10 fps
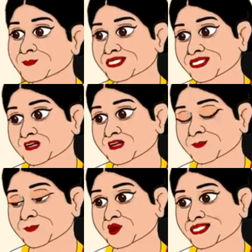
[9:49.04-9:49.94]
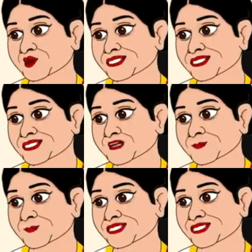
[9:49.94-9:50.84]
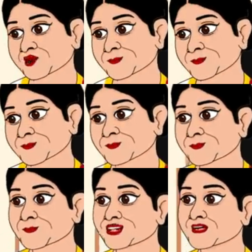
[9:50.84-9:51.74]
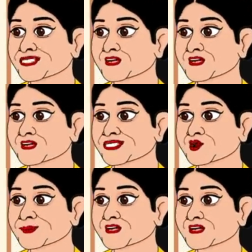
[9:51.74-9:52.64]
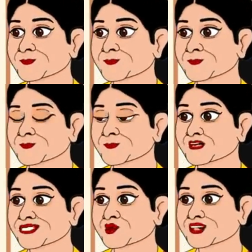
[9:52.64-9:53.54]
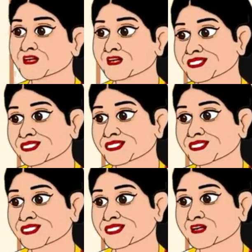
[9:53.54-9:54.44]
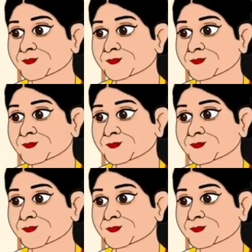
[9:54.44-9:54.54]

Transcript: ये आप क्या कह रही हैं डॉक्टर साहब कोई तो इलाज होगा ना कोई दवाई दे दीजिए